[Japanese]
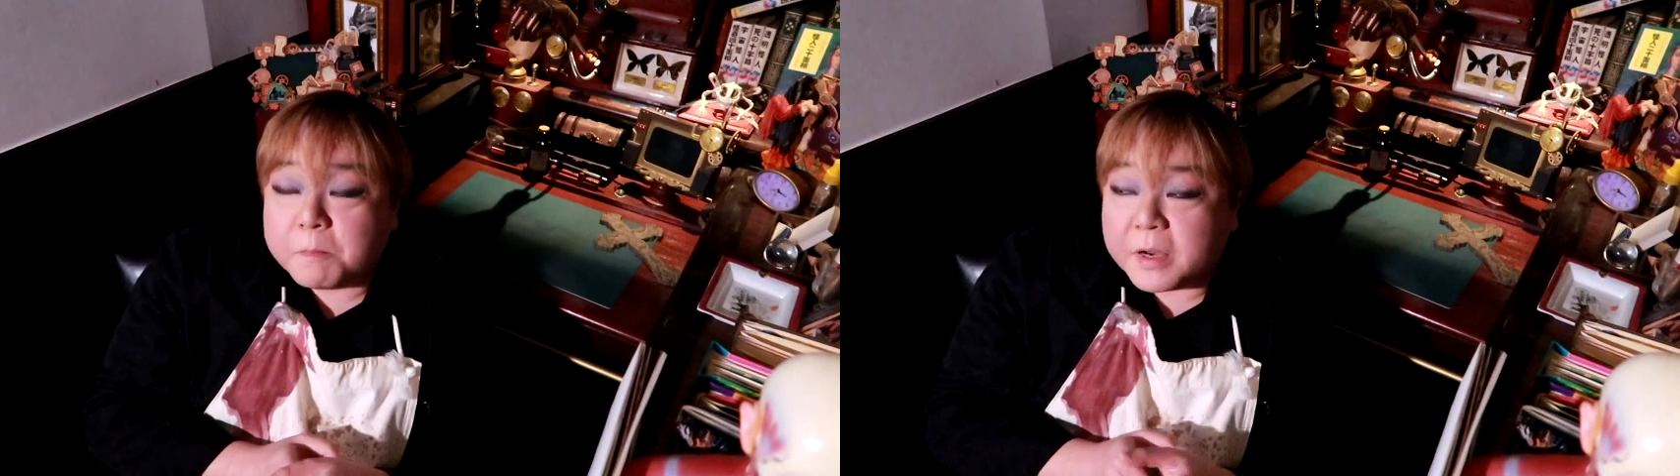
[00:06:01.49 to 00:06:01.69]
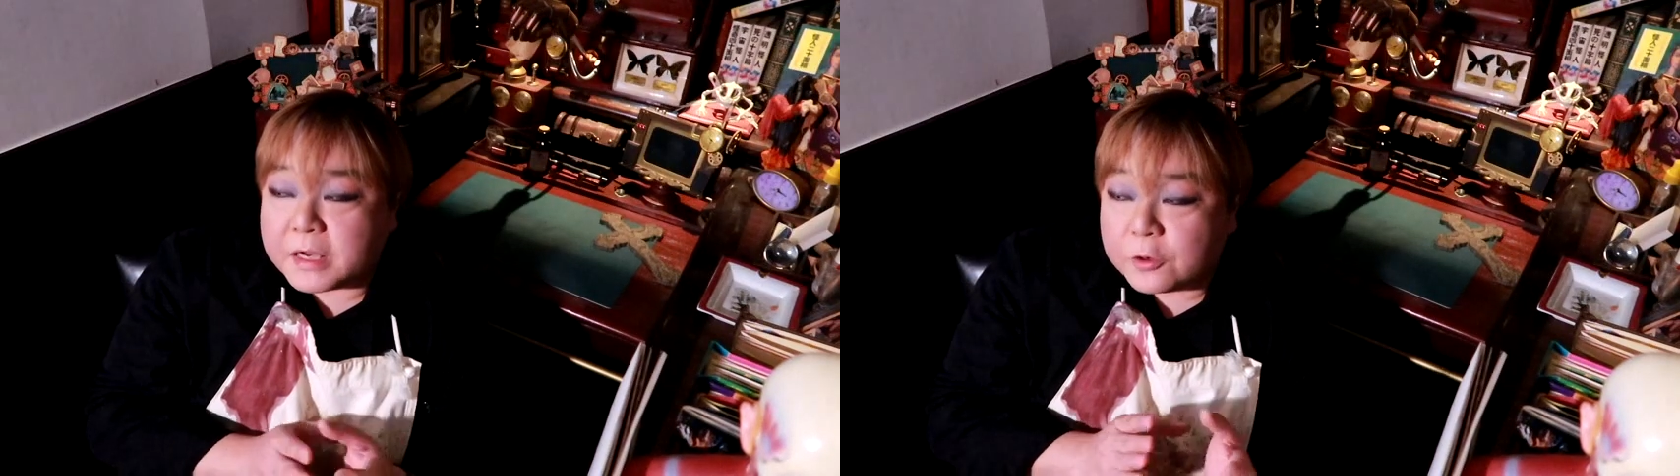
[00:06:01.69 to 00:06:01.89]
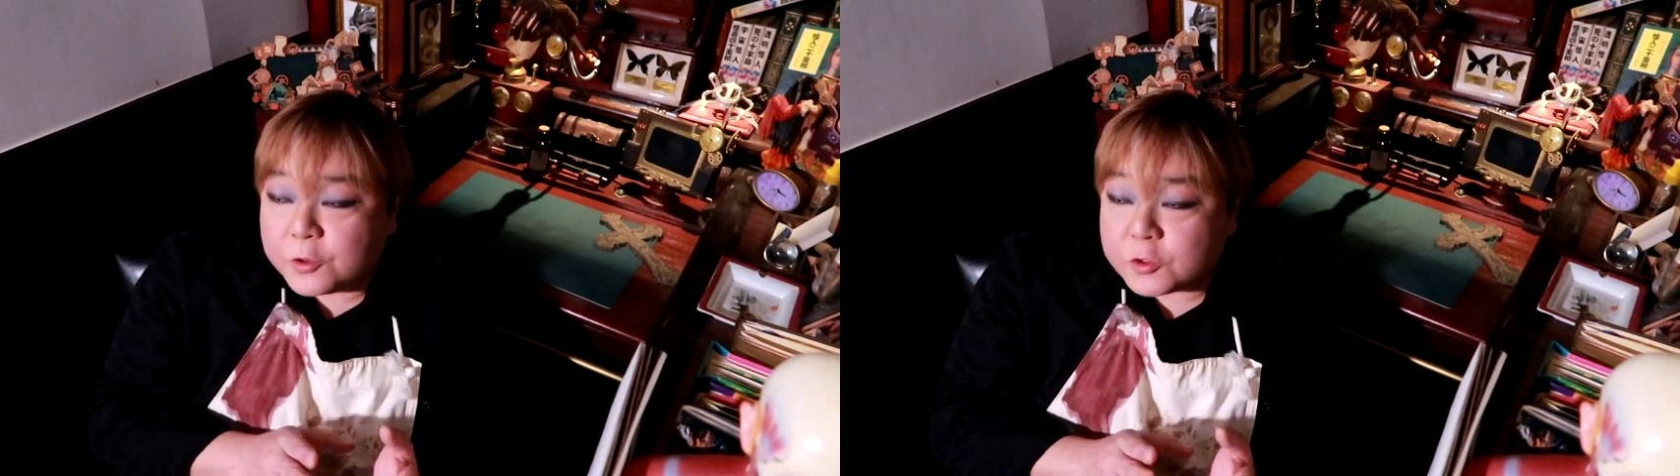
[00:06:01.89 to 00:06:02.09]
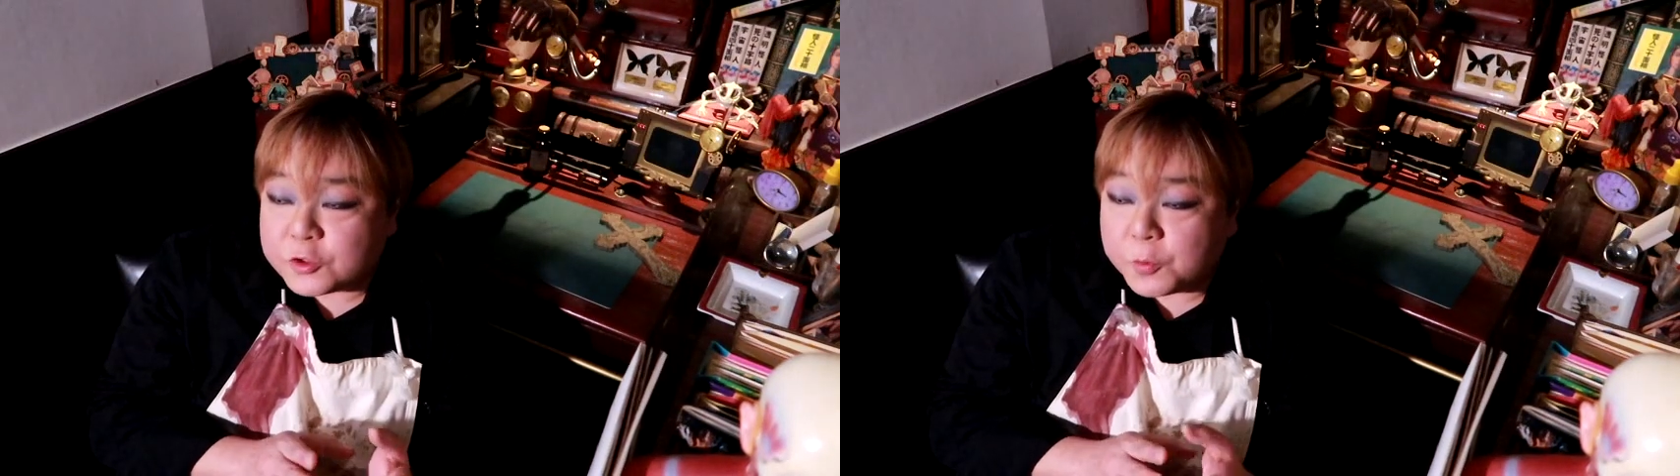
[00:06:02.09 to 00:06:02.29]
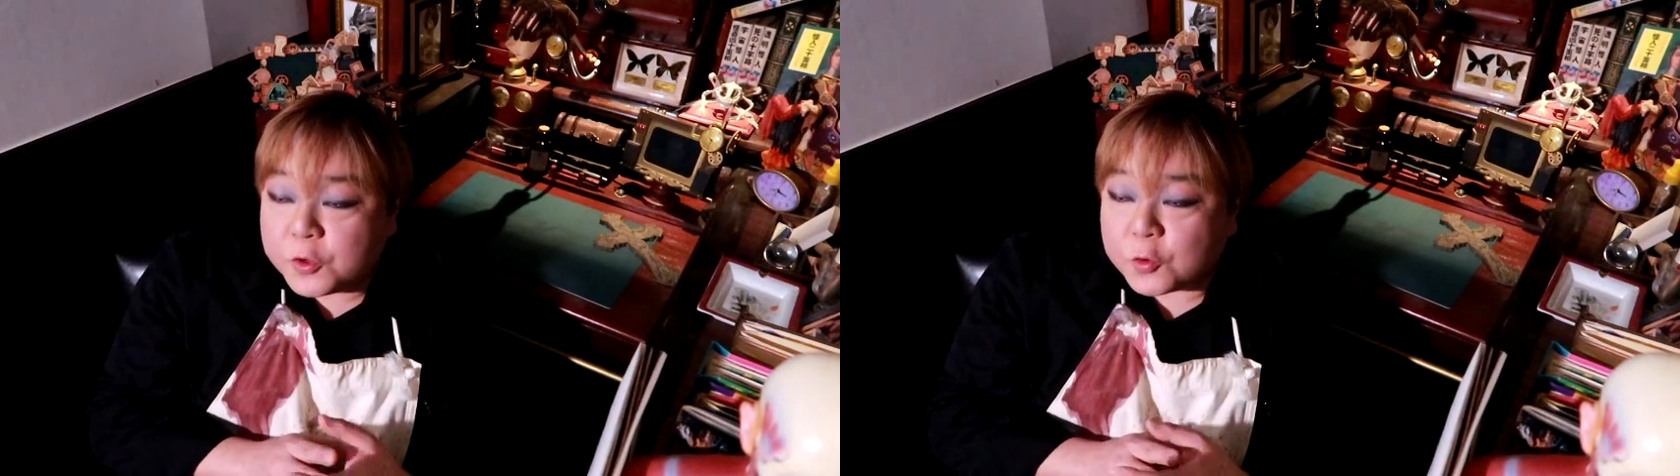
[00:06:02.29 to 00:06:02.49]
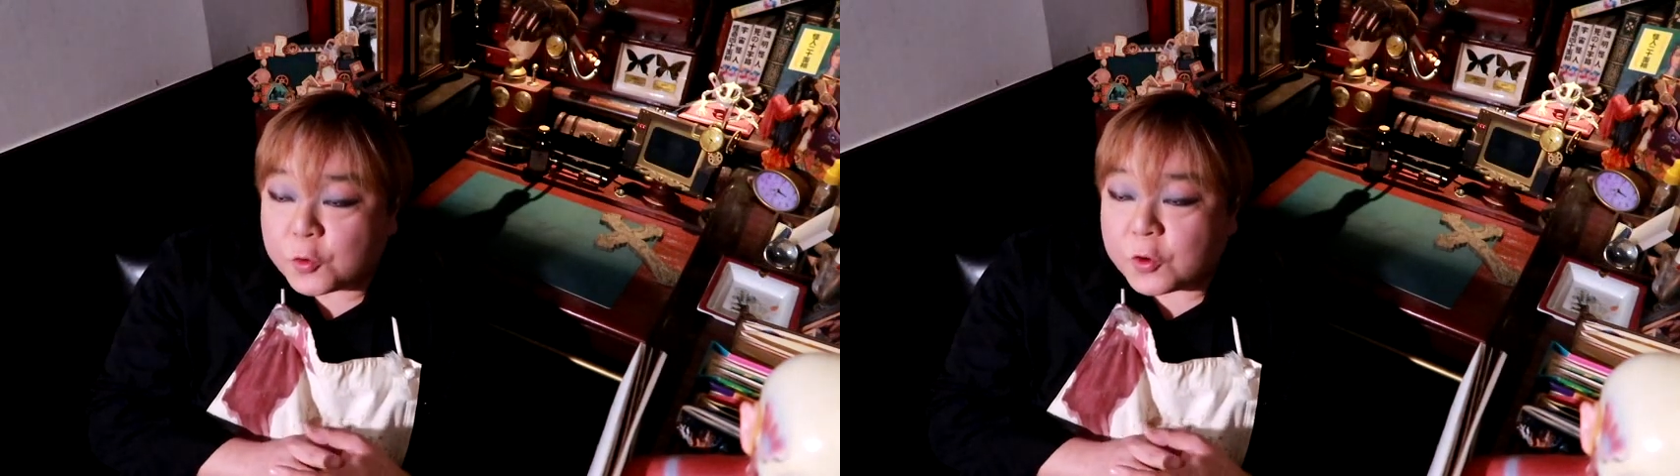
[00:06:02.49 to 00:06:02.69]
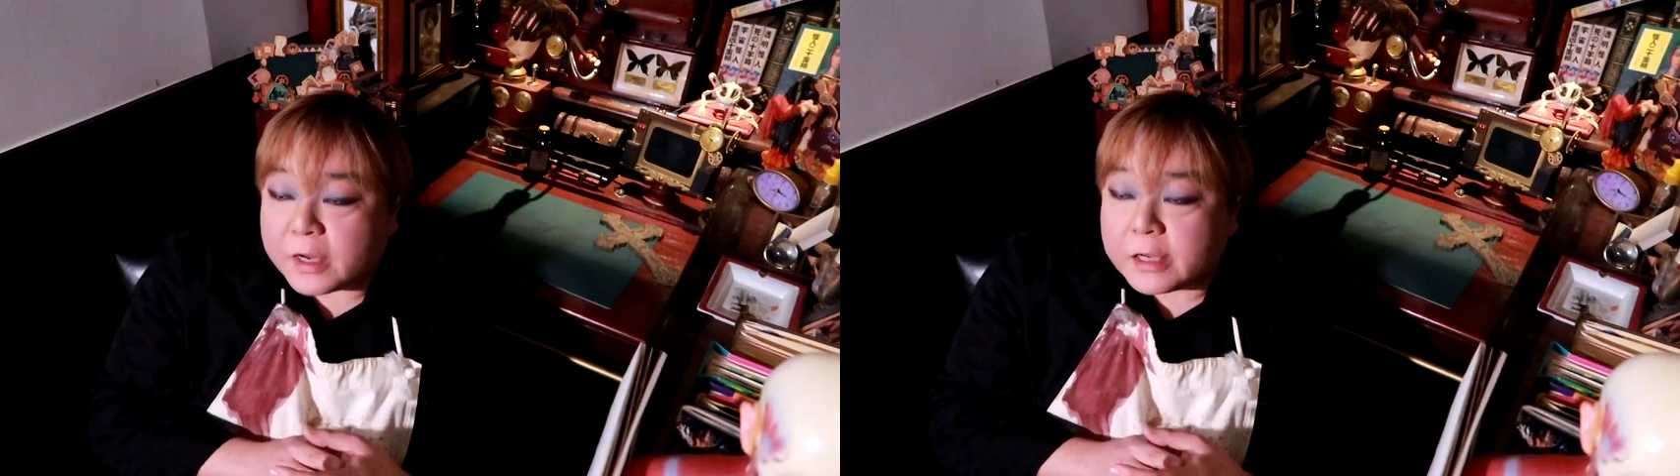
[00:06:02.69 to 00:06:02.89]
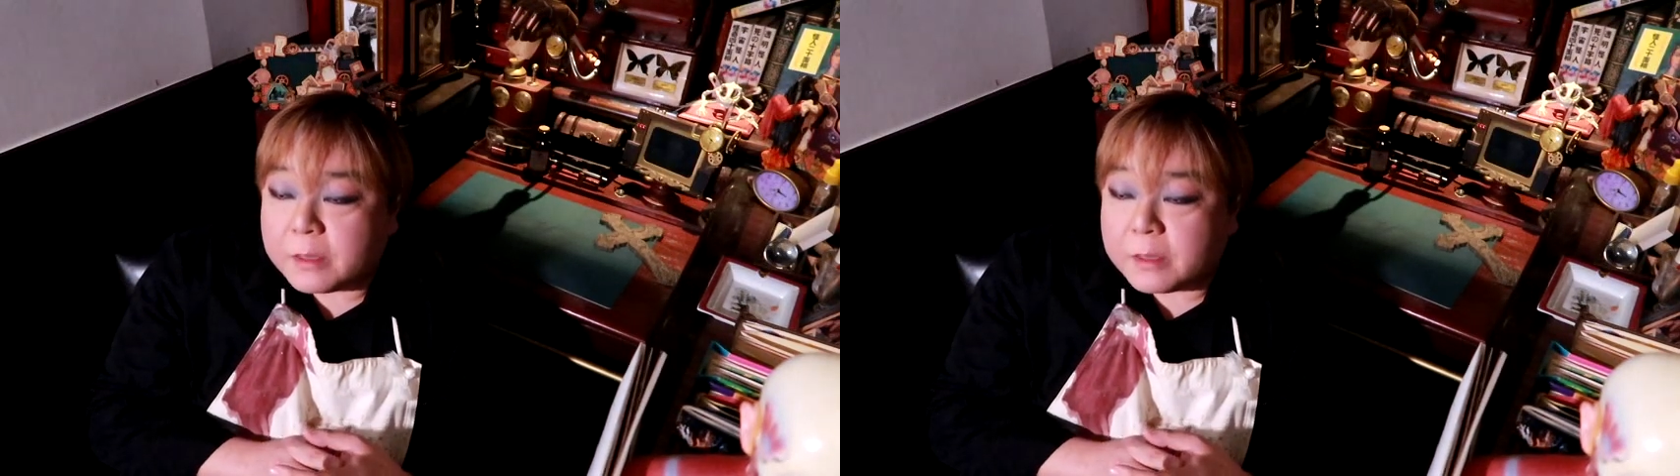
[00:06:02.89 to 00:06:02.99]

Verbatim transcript: まあいろいろしょぼいところを挙